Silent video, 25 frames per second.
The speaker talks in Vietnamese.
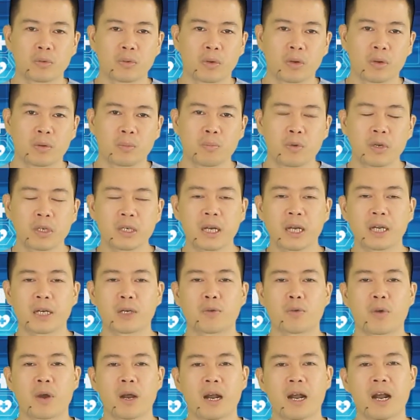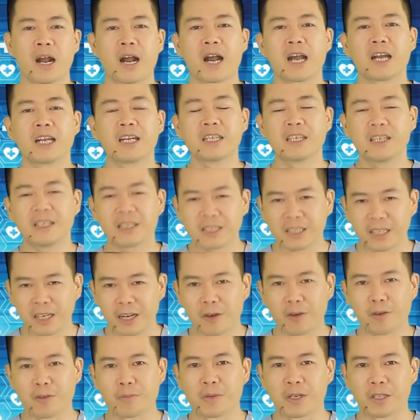uh, mỗi ngày khoảng hai lít nước
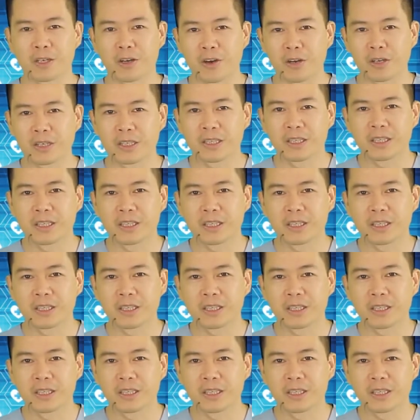tiểu mà thôi.